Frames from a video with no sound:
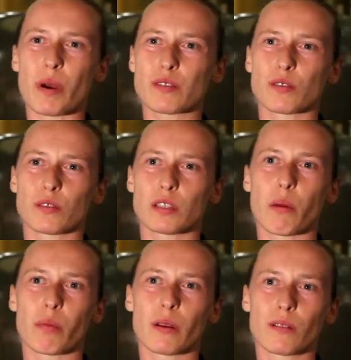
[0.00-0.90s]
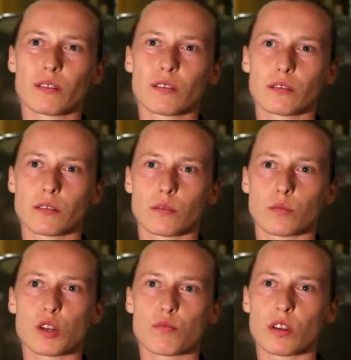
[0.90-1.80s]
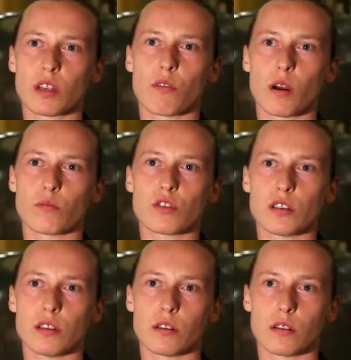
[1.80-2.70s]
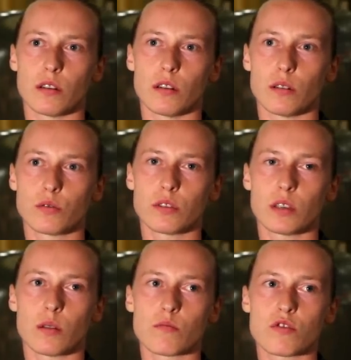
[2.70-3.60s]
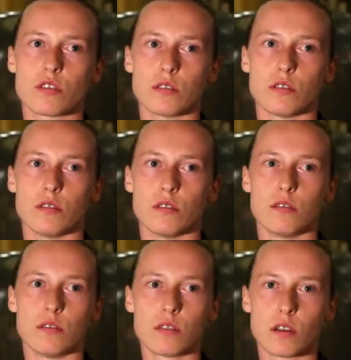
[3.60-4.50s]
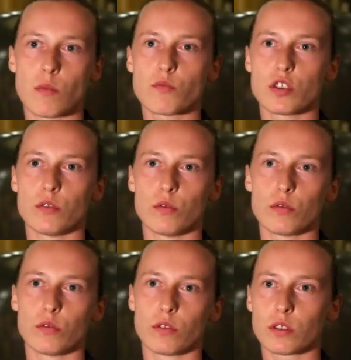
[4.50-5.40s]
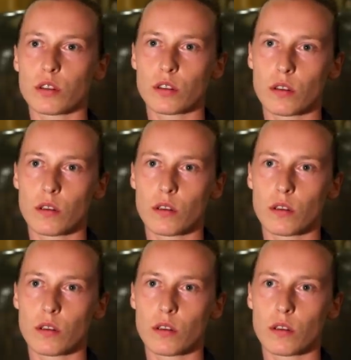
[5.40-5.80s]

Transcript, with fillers: pas le sentir bien. Moi, j'ai besoin d'avoir un petit, euh, tu sais, un petit, un petit nœud au ventre.